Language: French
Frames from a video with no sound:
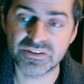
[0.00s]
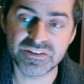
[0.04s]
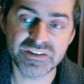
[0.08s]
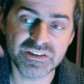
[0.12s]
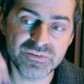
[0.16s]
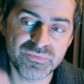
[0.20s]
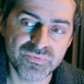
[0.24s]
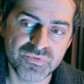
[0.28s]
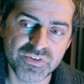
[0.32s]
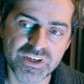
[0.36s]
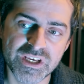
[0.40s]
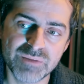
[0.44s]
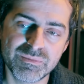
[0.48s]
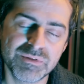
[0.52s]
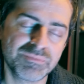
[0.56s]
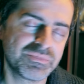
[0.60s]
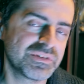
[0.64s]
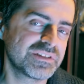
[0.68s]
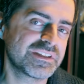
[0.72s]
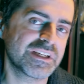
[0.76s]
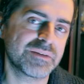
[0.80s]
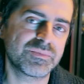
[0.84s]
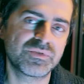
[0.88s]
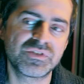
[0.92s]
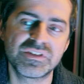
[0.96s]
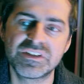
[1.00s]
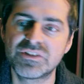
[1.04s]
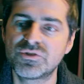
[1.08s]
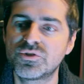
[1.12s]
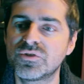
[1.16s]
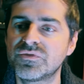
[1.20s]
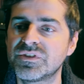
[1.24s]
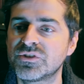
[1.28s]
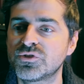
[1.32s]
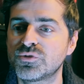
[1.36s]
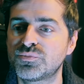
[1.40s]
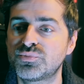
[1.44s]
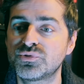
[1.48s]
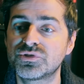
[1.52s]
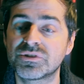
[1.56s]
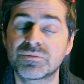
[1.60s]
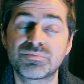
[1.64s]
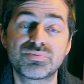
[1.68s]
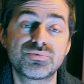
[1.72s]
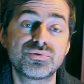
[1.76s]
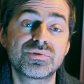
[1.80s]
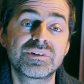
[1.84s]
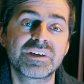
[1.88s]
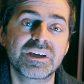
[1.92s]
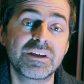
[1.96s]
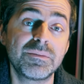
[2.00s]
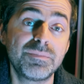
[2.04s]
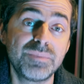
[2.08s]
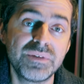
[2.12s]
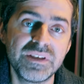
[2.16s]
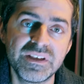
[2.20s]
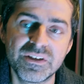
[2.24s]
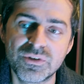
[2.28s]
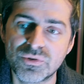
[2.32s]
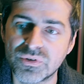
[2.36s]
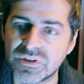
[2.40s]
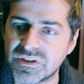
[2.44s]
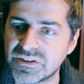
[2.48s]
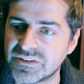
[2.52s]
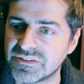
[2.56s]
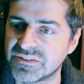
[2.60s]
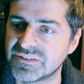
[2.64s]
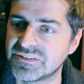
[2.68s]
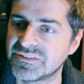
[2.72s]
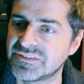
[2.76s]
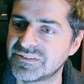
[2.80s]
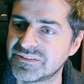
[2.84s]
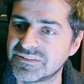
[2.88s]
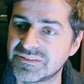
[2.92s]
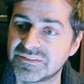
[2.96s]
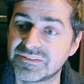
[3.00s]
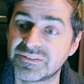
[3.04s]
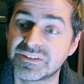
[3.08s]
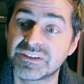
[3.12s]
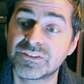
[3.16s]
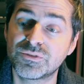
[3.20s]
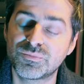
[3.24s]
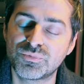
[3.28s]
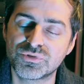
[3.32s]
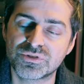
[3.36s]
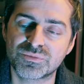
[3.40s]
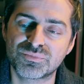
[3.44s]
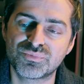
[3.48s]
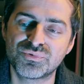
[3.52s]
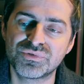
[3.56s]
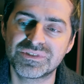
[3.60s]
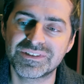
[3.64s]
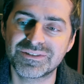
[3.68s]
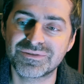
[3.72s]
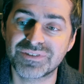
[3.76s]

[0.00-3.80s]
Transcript: il filme et petit à petit, il devient de plus en plus creepy, quoi, voilà, de plus en plus